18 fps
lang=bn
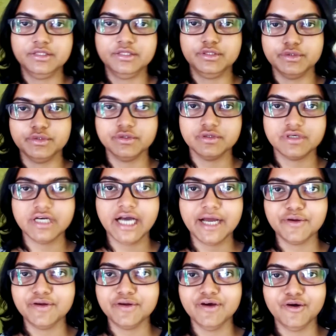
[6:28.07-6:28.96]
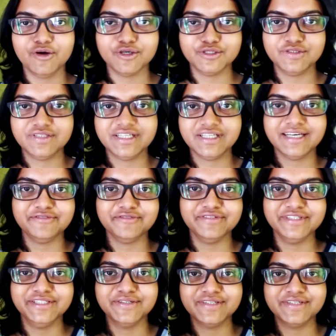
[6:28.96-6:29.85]
তো কারণ অযথা
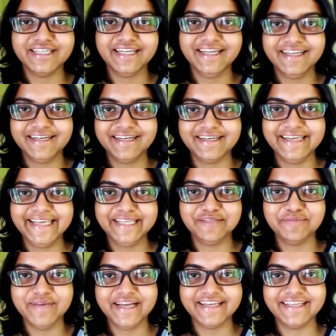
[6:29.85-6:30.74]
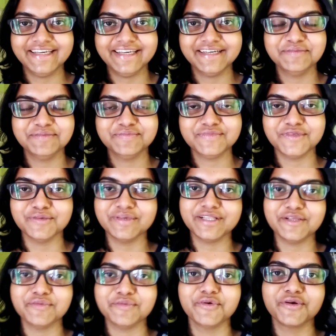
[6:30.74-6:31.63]
ভিডিওটা লেন্থ বাড়িয়ে
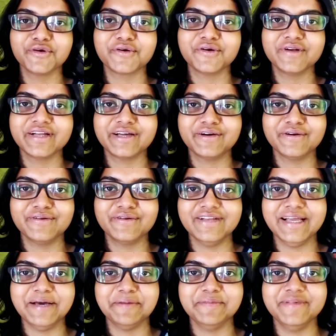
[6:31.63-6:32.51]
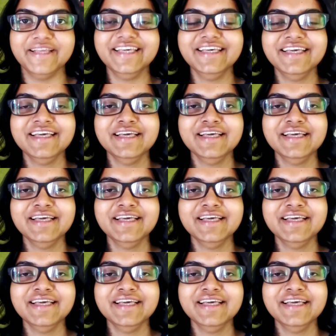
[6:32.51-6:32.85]
তোমাদের বোর করে কোনো লাভ নেই